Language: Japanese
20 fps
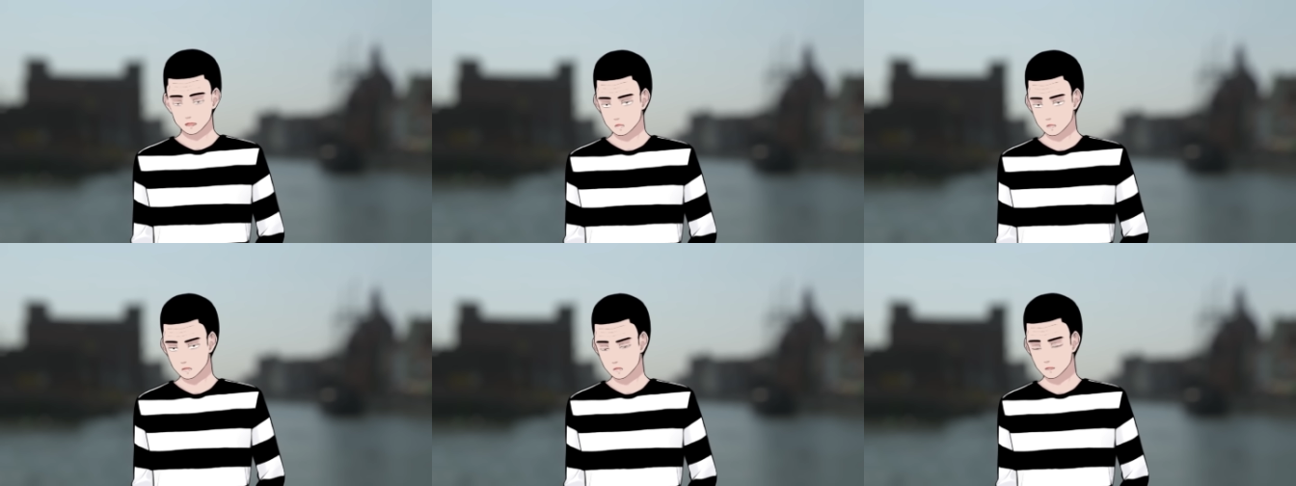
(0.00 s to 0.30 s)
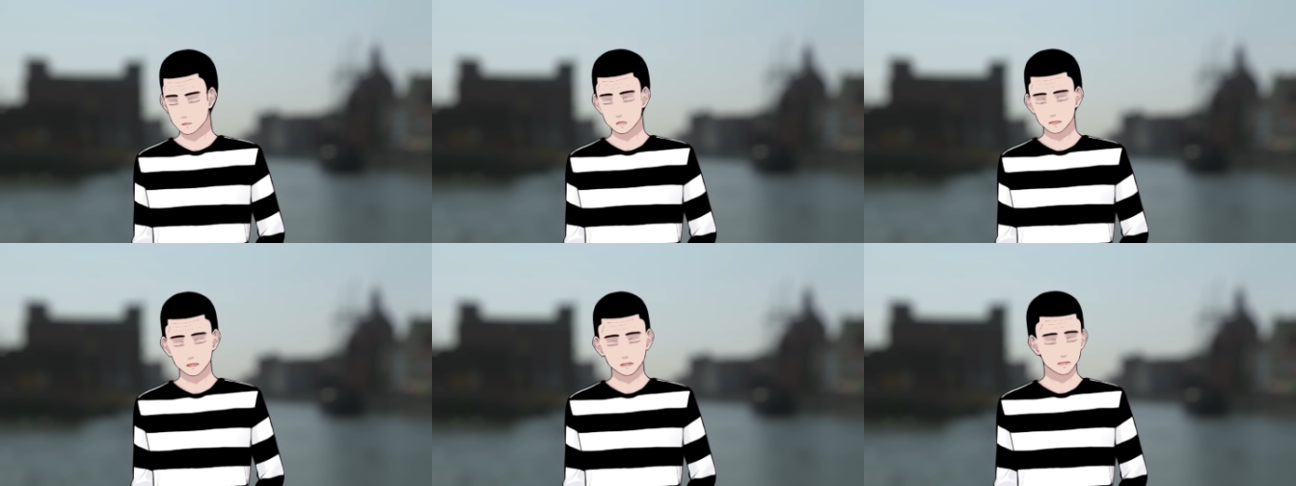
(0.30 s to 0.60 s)
まあ、
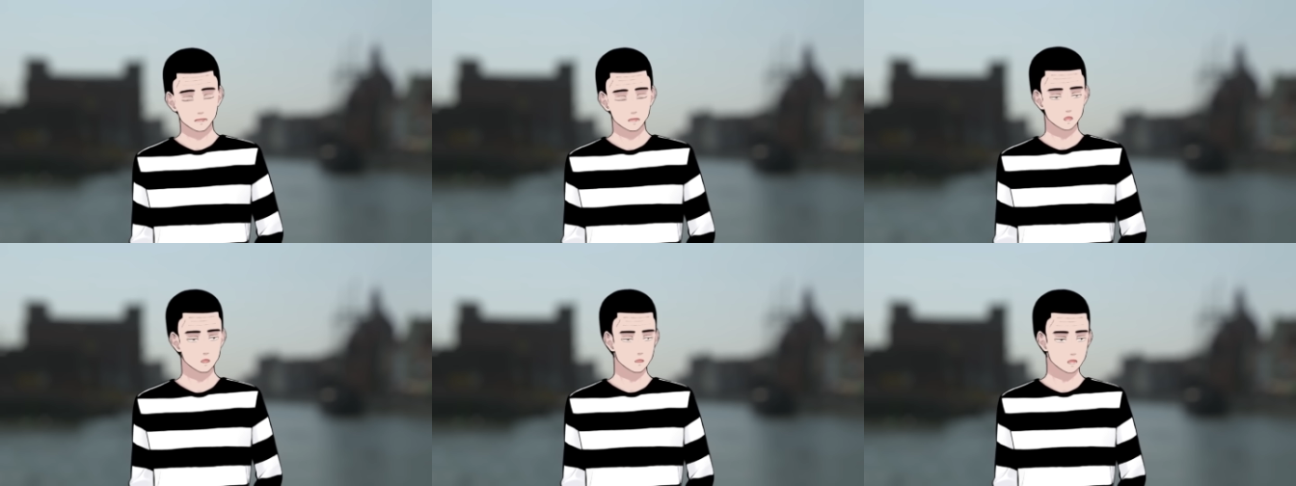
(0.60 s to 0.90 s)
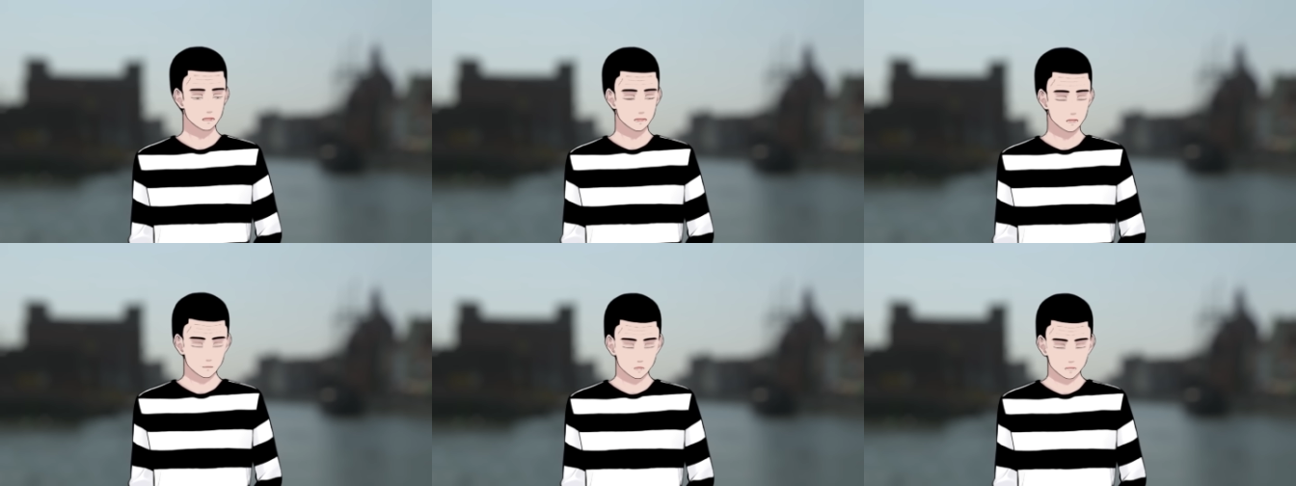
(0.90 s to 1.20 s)
お亡くなり
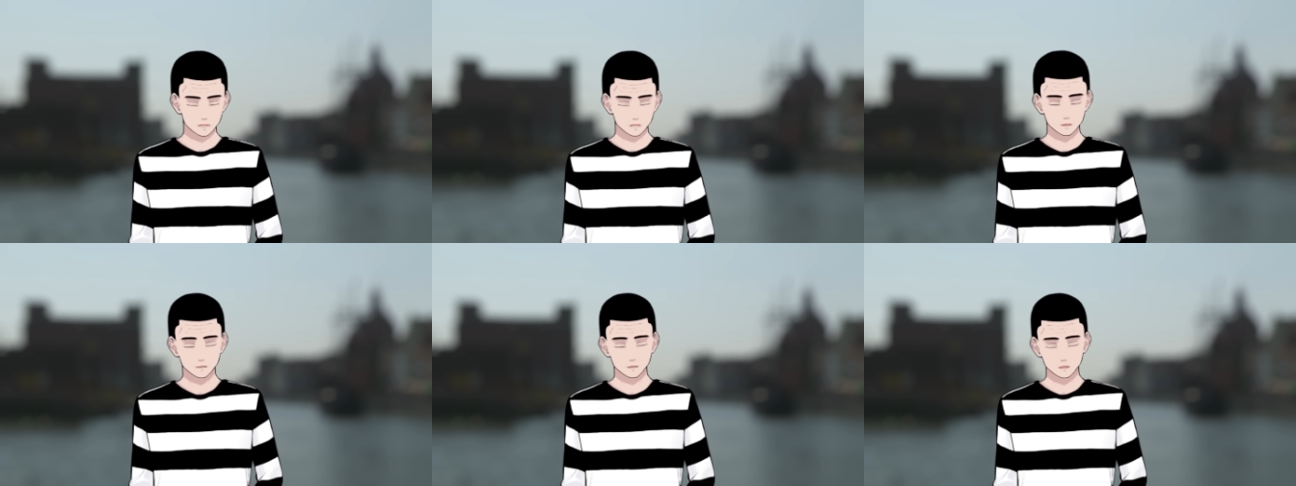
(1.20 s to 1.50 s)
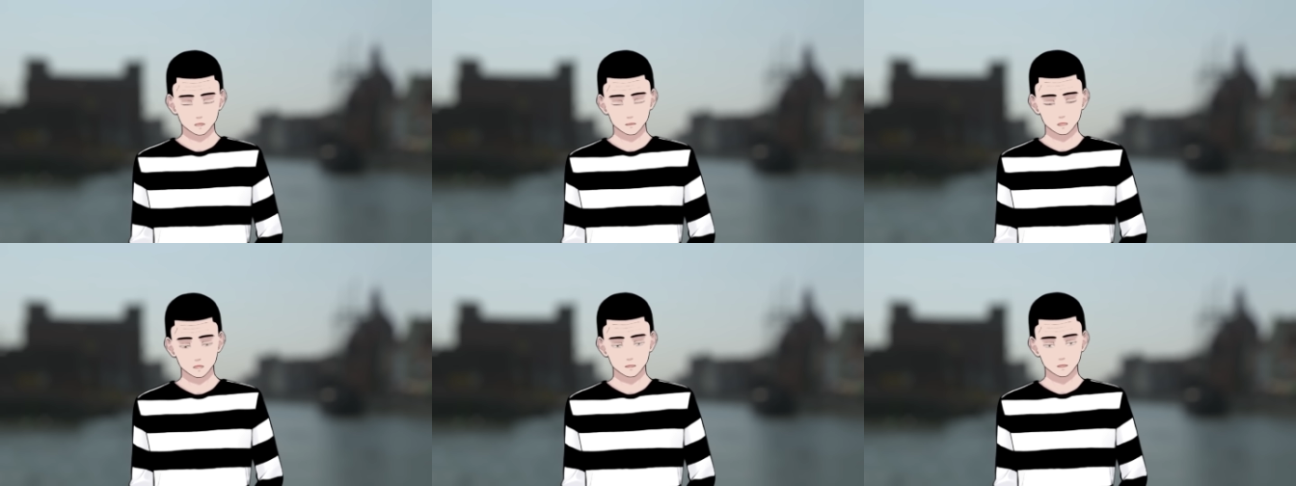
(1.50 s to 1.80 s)
にはなってな
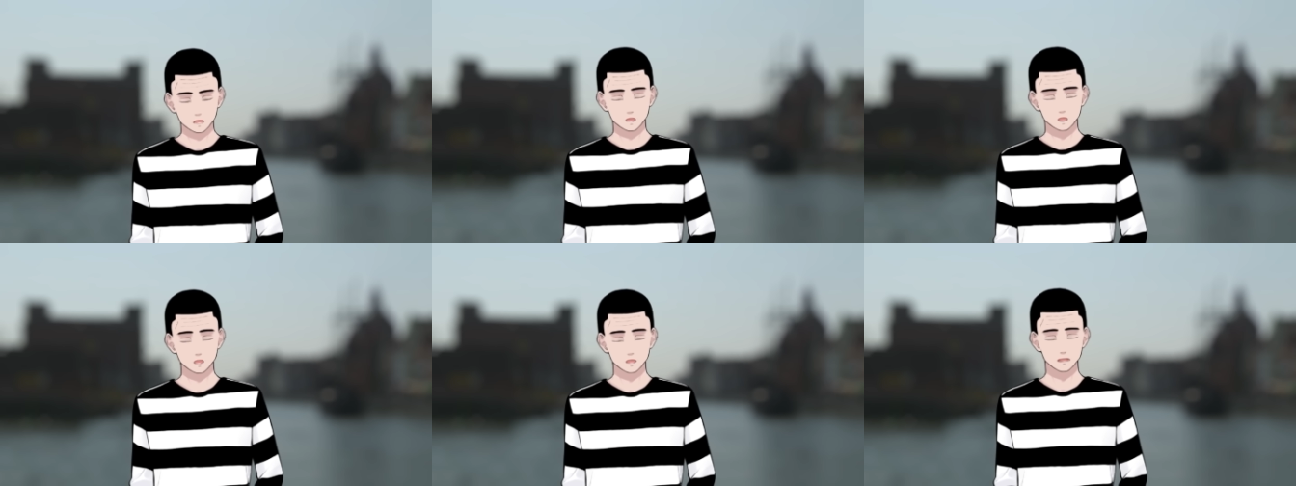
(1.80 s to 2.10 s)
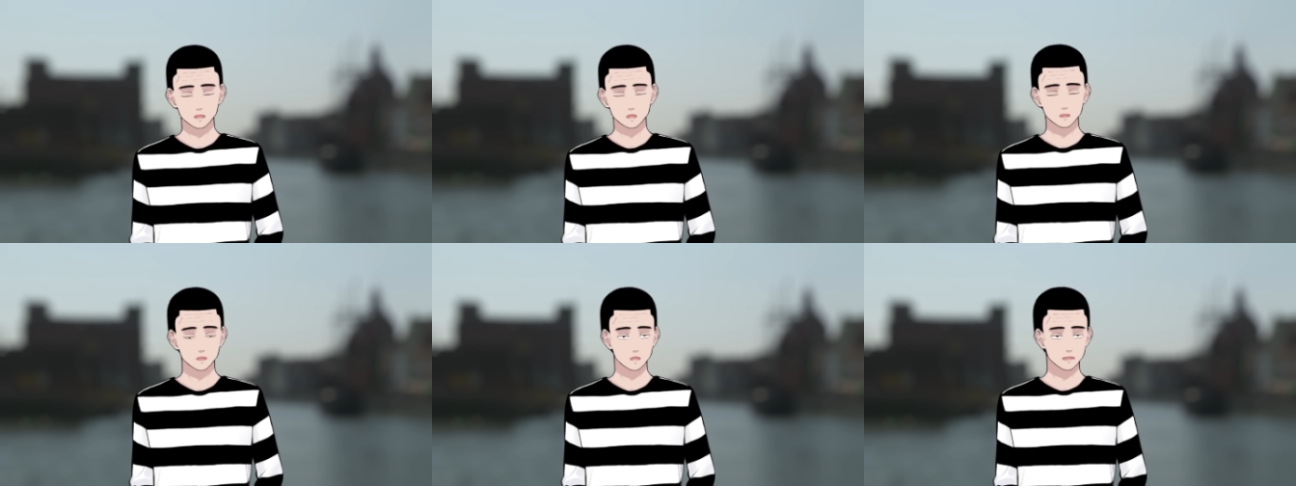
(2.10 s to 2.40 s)
かったんで
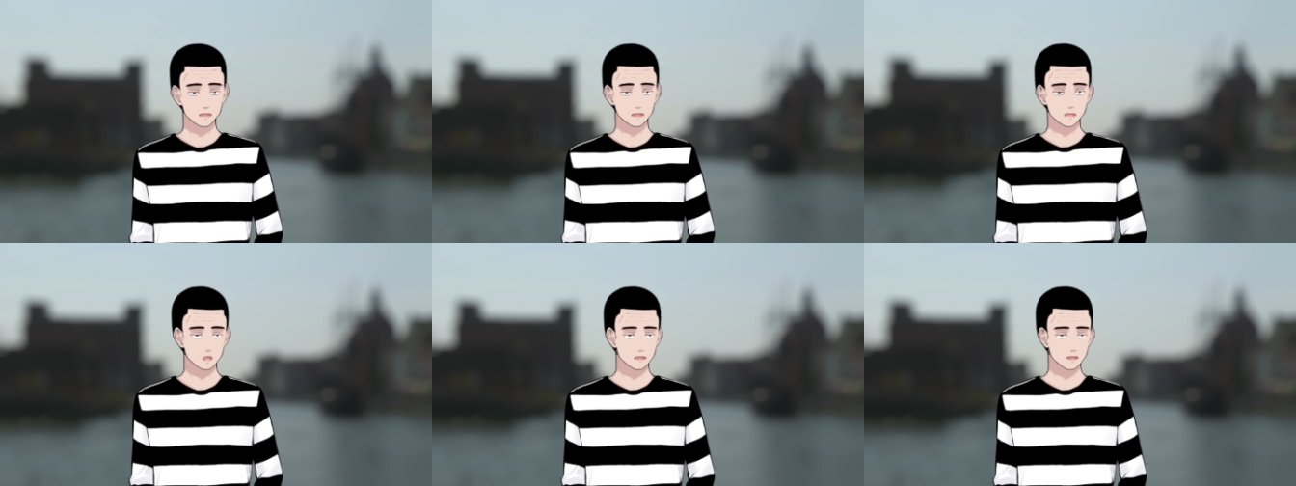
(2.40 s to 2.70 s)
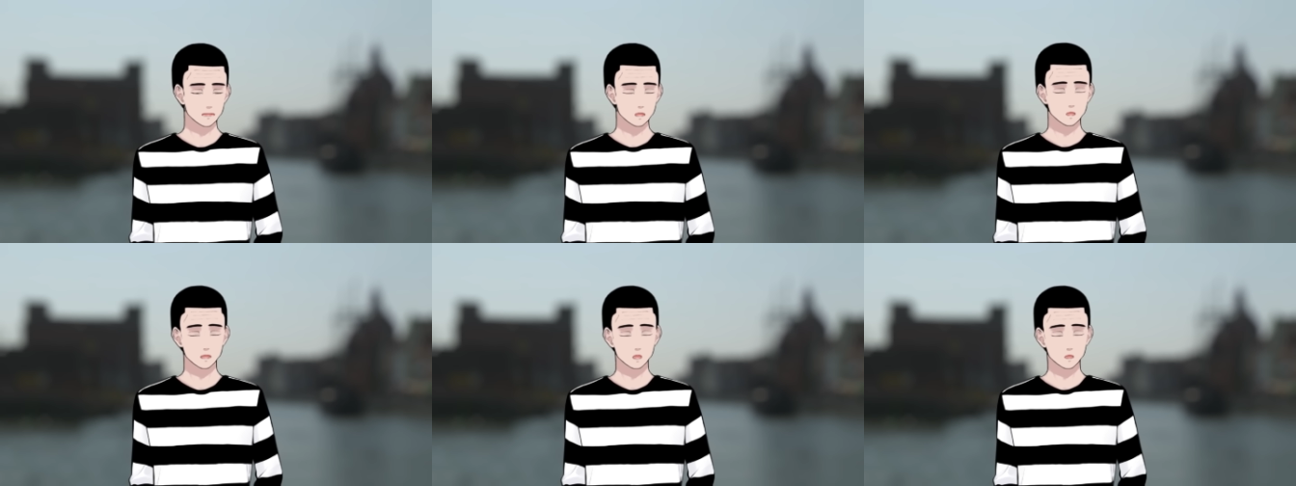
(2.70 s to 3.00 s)
命はあったという
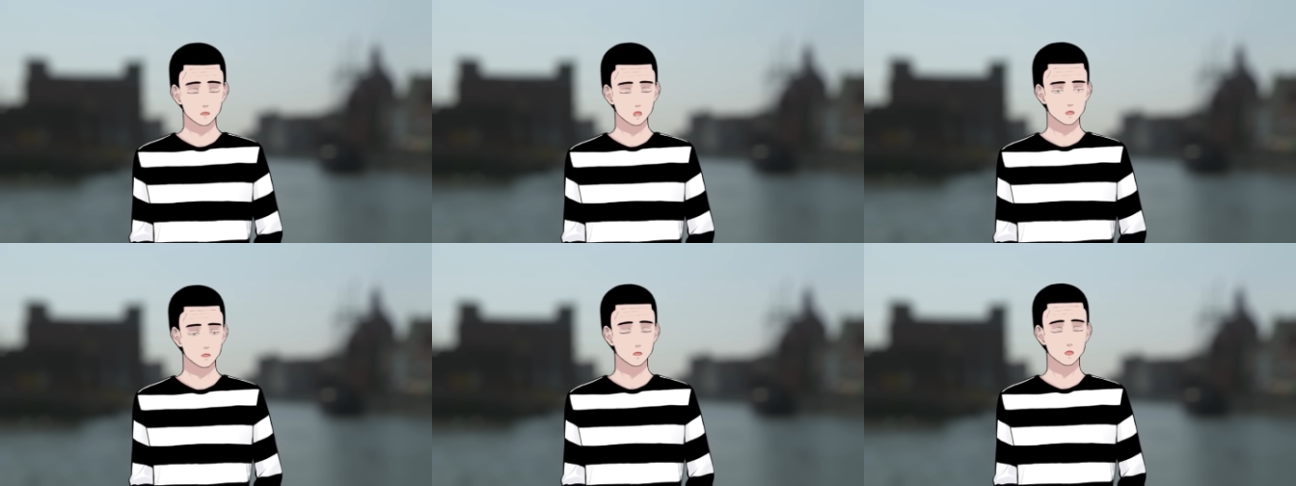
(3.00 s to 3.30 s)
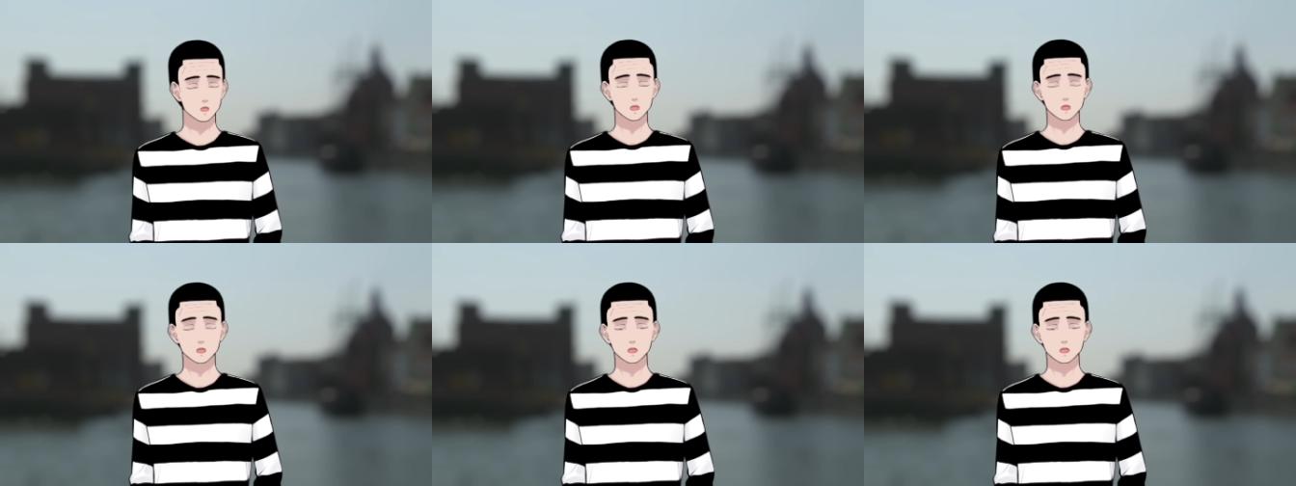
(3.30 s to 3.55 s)
ことで